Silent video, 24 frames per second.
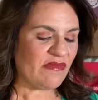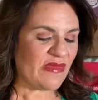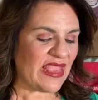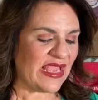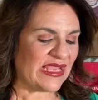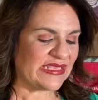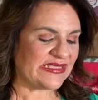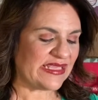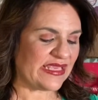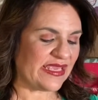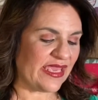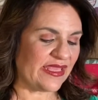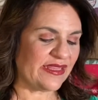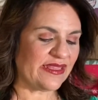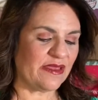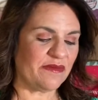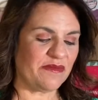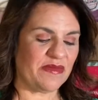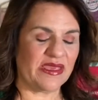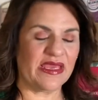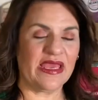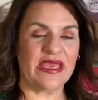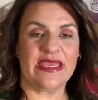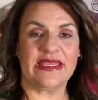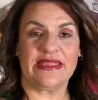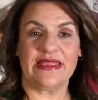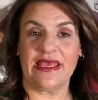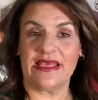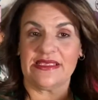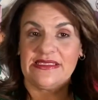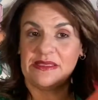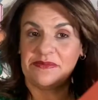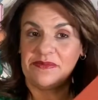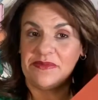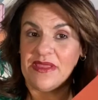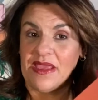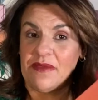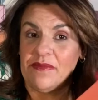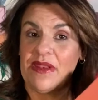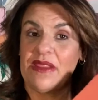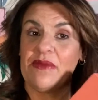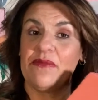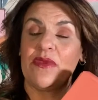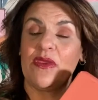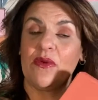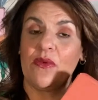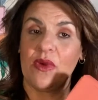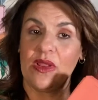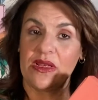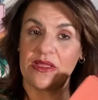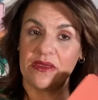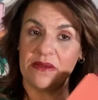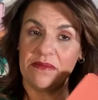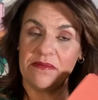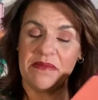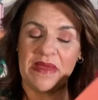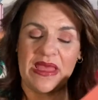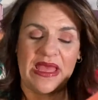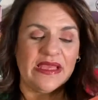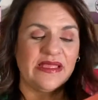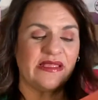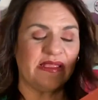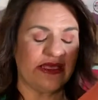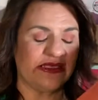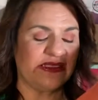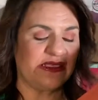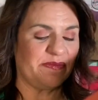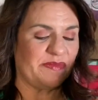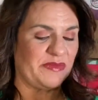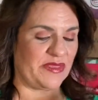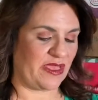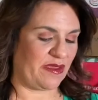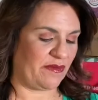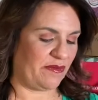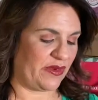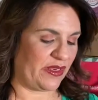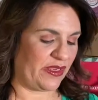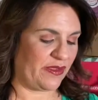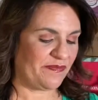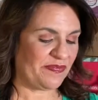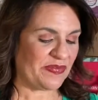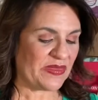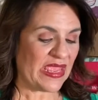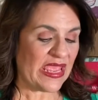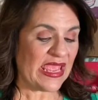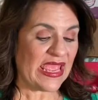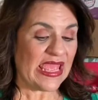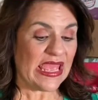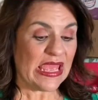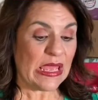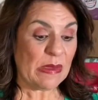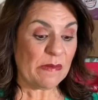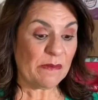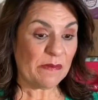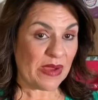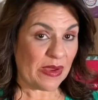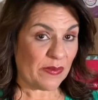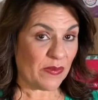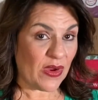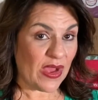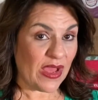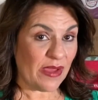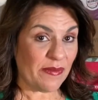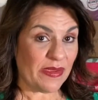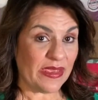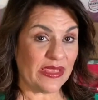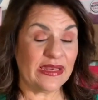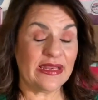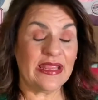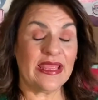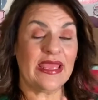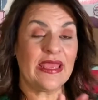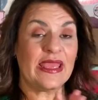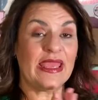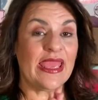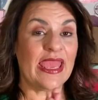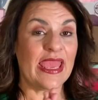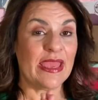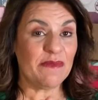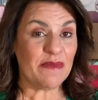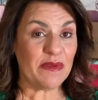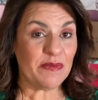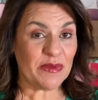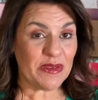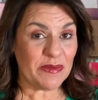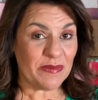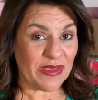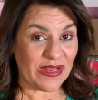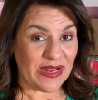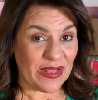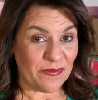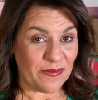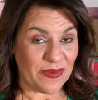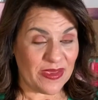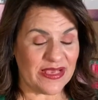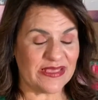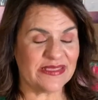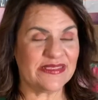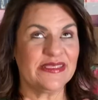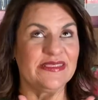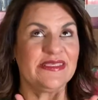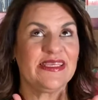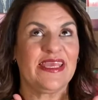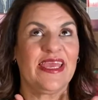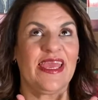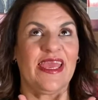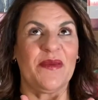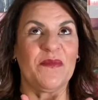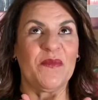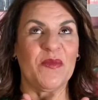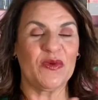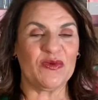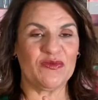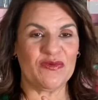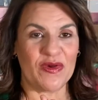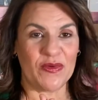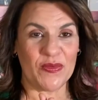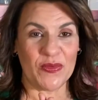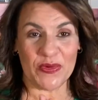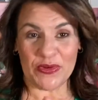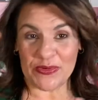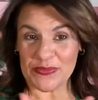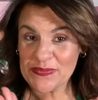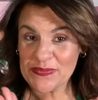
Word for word: Así que esta es mi cajita de septiembre, mi welcome back de septiembre. Vamos a ver, es mi primera vez, así que por favor,